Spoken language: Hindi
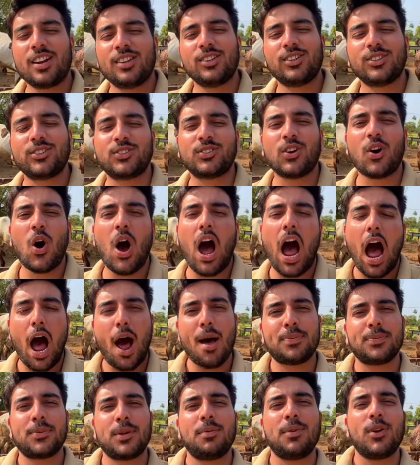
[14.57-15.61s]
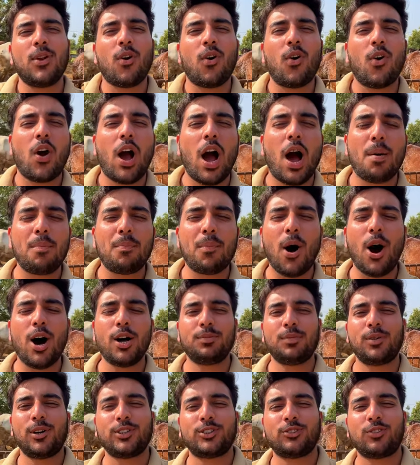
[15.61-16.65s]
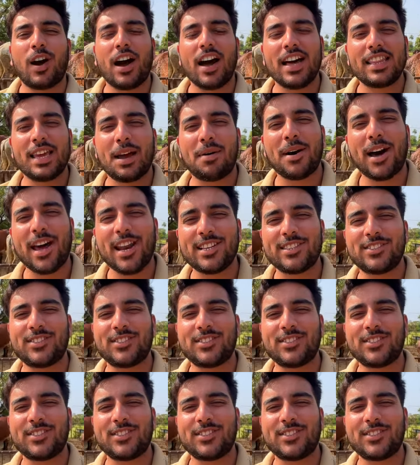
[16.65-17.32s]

दोस्तों आप सभी लोगों का बहुत बहुत स्वागत है हमारे